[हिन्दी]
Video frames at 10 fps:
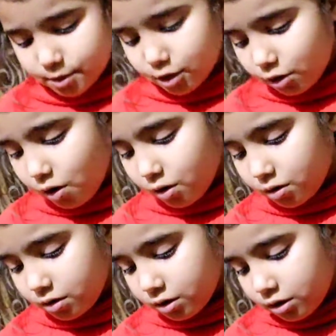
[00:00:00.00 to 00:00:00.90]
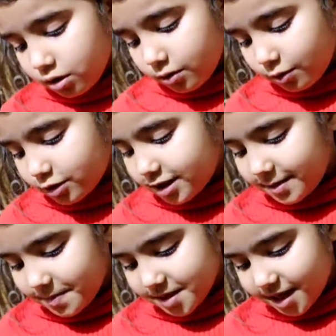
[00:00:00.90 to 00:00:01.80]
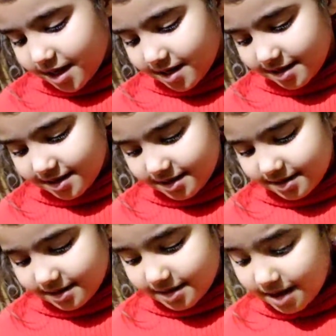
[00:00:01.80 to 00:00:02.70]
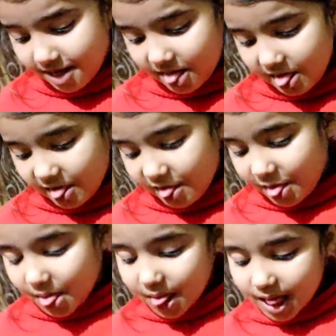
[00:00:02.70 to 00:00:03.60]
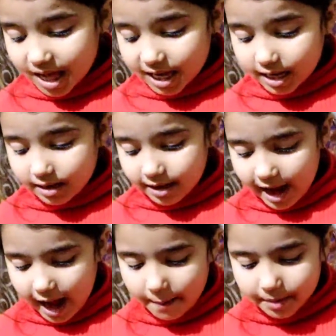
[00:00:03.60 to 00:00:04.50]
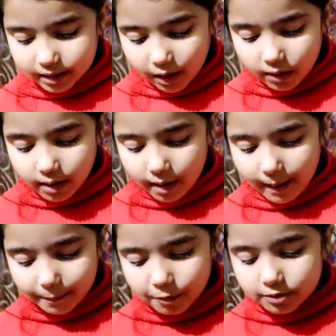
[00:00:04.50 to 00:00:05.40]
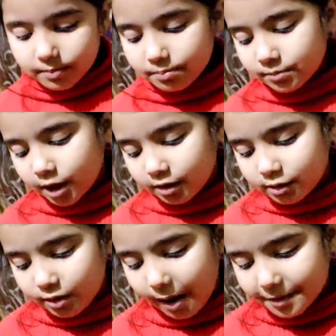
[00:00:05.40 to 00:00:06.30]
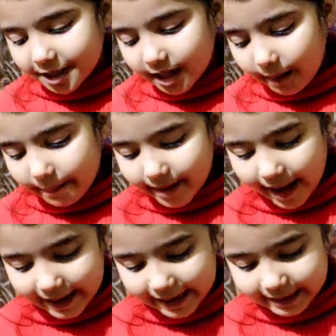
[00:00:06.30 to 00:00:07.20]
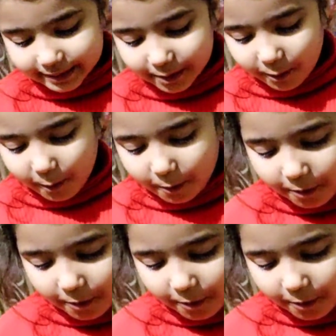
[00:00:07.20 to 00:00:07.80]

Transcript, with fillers: क्या पता हाँ कुछ नहीं पता है अभी तो बोलिए पता है आप बताओ ना आपको देखते आप कितना पढ़ाई करते हो